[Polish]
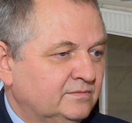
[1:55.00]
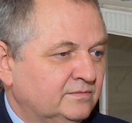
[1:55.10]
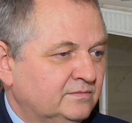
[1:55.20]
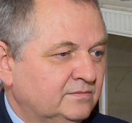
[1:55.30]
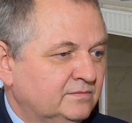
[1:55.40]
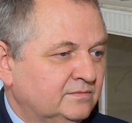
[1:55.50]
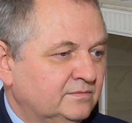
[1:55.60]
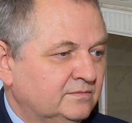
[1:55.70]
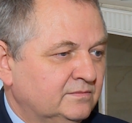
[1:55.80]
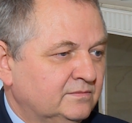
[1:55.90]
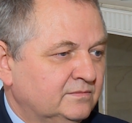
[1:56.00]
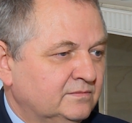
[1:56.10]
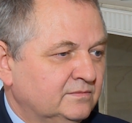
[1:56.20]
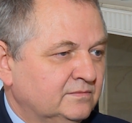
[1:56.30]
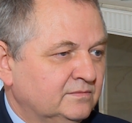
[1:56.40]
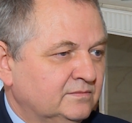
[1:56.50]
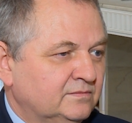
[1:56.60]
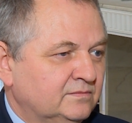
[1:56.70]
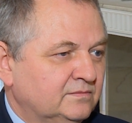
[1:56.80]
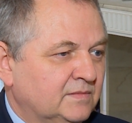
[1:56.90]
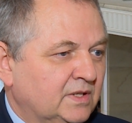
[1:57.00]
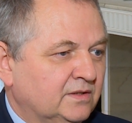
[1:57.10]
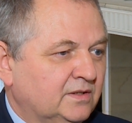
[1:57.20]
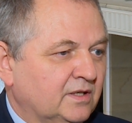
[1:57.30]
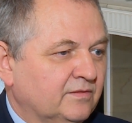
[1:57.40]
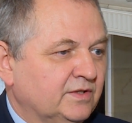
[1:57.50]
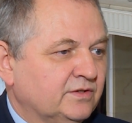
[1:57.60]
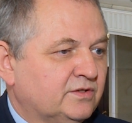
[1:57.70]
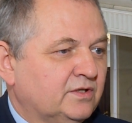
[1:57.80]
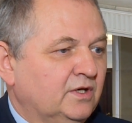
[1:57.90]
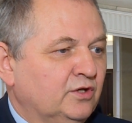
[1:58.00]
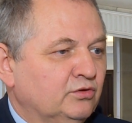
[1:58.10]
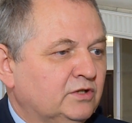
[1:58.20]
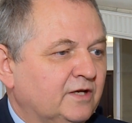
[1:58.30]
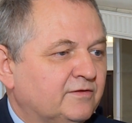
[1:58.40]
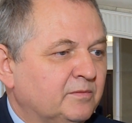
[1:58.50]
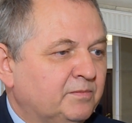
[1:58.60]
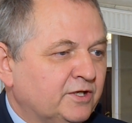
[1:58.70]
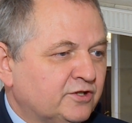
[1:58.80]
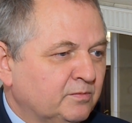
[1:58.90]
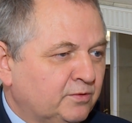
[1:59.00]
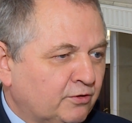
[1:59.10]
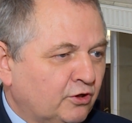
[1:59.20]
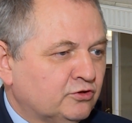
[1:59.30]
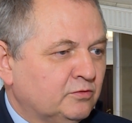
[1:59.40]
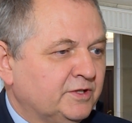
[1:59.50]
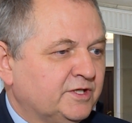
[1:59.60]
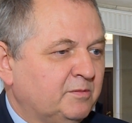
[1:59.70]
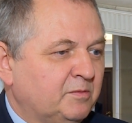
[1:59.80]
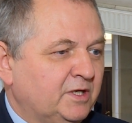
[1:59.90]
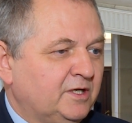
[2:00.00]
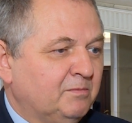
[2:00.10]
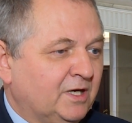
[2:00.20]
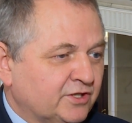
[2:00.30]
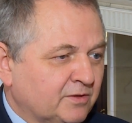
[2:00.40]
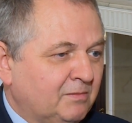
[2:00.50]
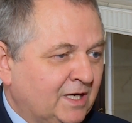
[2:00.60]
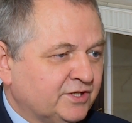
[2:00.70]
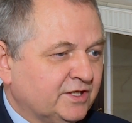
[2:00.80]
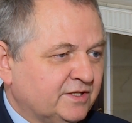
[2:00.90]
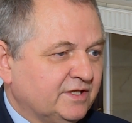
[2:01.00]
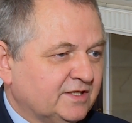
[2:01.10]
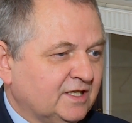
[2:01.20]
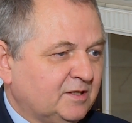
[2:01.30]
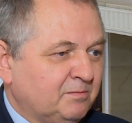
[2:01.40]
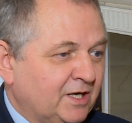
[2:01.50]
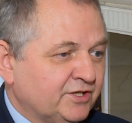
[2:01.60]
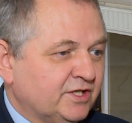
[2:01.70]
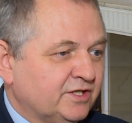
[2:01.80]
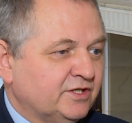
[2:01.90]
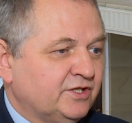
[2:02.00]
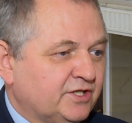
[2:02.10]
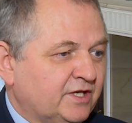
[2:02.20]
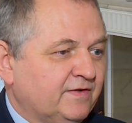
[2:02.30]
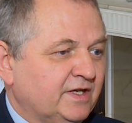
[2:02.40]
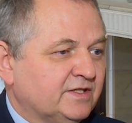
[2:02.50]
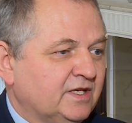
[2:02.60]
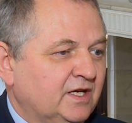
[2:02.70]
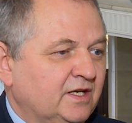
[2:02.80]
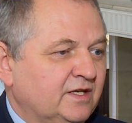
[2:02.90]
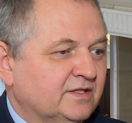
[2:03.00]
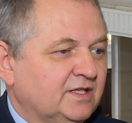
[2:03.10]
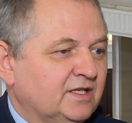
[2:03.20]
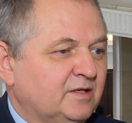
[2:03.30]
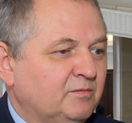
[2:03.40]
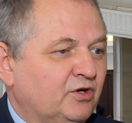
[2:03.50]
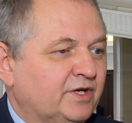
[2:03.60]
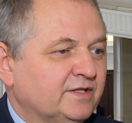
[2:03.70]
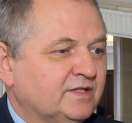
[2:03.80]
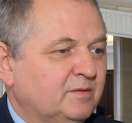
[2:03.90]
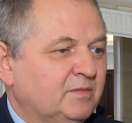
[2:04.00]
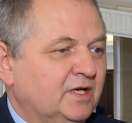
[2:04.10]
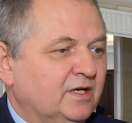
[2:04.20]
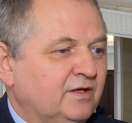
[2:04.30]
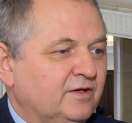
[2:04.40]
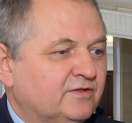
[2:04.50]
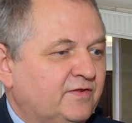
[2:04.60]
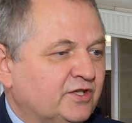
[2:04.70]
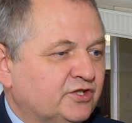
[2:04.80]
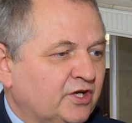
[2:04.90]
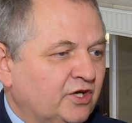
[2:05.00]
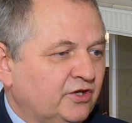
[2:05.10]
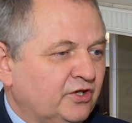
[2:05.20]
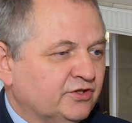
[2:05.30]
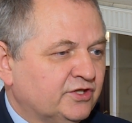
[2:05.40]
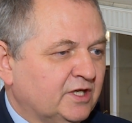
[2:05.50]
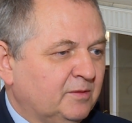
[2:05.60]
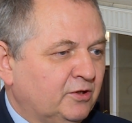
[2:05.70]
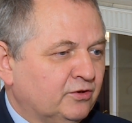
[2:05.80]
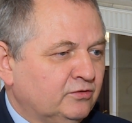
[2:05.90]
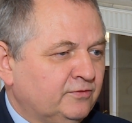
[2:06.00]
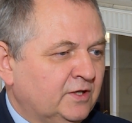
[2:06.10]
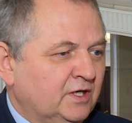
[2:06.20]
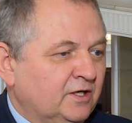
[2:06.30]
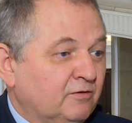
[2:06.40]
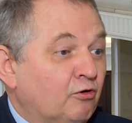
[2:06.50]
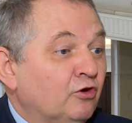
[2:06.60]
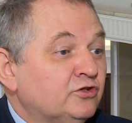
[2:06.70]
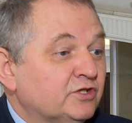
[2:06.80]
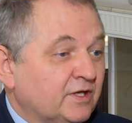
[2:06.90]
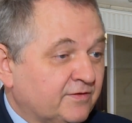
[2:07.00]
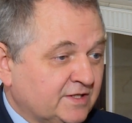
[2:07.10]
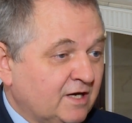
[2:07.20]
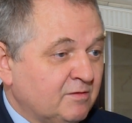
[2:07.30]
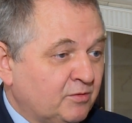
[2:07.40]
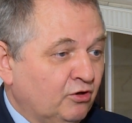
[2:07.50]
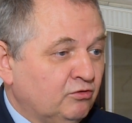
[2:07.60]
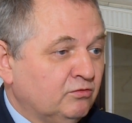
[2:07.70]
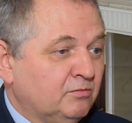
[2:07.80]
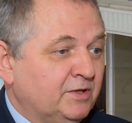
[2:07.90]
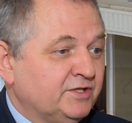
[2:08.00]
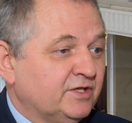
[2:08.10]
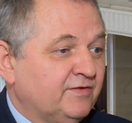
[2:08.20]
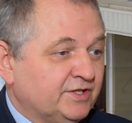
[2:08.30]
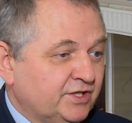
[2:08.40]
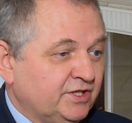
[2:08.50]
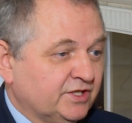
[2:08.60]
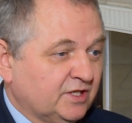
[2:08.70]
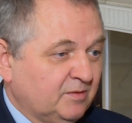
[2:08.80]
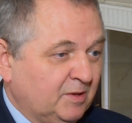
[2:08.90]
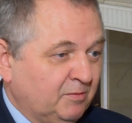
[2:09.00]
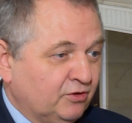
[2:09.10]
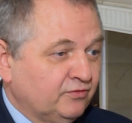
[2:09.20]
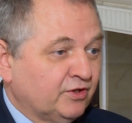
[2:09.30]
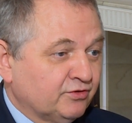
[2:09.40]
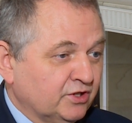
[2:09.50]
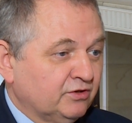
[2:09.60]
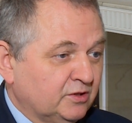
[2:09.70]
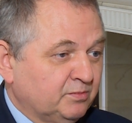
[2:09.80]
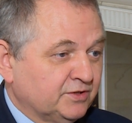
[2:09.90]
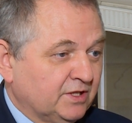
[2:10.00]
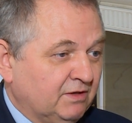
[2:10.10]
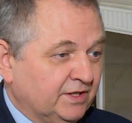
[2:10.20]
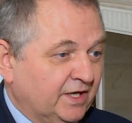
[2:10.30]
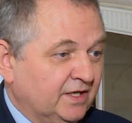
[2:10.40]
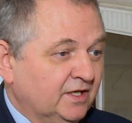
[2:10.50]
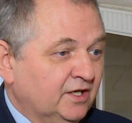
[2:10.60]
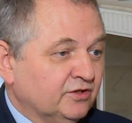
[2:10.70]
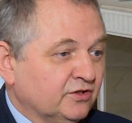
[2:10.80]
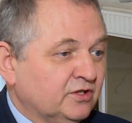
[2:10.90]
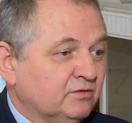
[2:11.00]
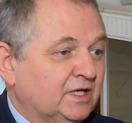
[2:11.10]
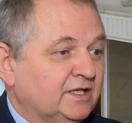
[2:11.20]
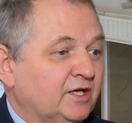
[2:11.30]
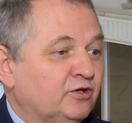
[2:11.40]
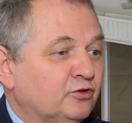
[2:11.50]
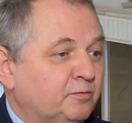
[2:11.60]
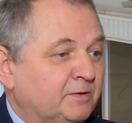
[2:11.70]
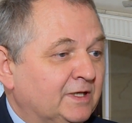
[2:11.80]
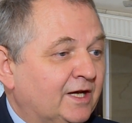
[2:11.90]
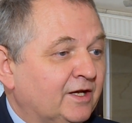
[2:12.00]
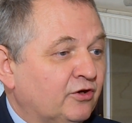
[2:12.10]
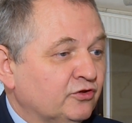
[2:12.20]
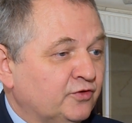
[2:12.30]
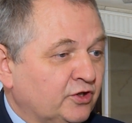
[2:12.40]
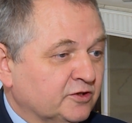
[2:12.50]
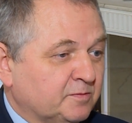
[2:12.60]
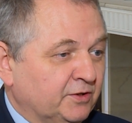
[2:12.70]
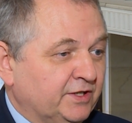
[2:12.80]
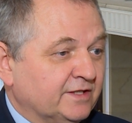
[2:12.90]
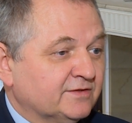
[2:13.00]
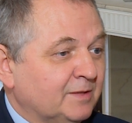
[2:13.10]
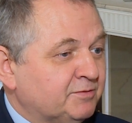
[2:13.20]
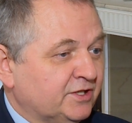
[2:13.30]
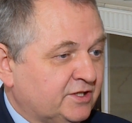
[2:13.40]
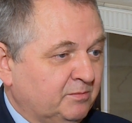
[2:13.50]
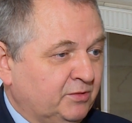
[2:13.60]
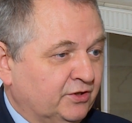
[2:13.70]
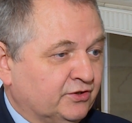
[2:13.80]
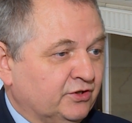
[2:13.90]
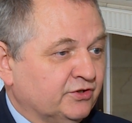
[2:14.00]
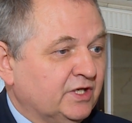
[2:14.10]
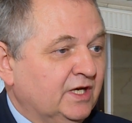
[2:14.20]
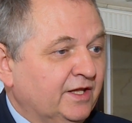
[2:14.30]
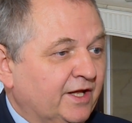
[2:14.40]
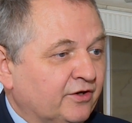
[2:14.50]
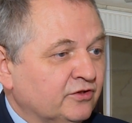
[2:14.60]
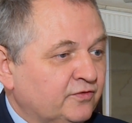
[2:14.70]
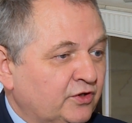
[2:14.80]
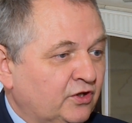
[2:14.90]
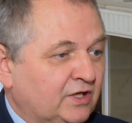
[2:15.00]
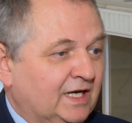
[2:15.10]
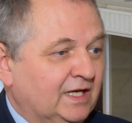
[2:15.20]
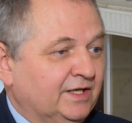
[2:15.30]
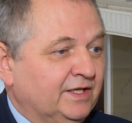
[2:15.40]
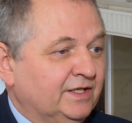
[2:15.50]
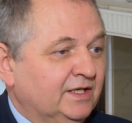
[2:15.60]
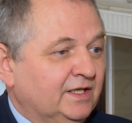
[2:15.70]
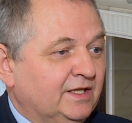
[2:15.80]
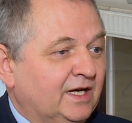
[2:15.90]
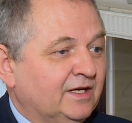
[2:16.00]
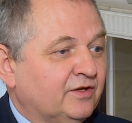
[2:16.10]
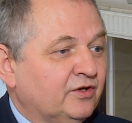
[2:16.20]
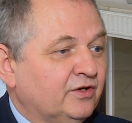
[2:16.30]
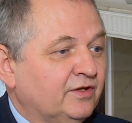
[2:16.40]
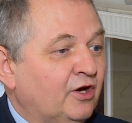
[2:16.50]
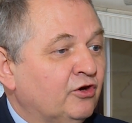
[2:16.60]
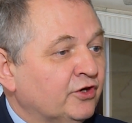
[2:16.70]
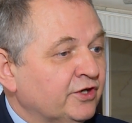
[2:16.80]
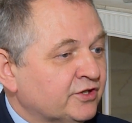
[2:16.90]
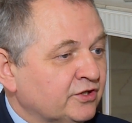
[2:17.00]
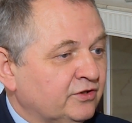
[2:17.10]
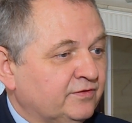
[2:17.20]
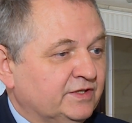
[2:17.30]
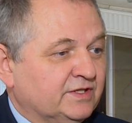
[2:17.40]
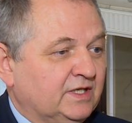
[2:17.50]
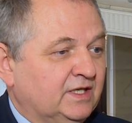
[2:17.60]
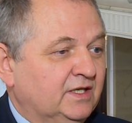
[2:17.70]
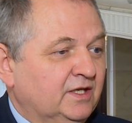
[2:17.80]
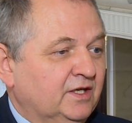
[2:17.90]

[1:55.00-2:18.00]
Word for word: o nie starać, jak wypełniać wnioski? Tak, więc tutaj w tym pierwszym półroczu będziemy mieli marzec jest taki marzec i czerwiec jest takim okresem y, zwiększonego ilości naborów. Łącznie w całym roku będzie 27 naborów na różnego typu działania. To są takie grupy na rozwój gospodarstw, na przedsiębiorczość, na rozwój lokalny, na, y, na ochronę środowiska,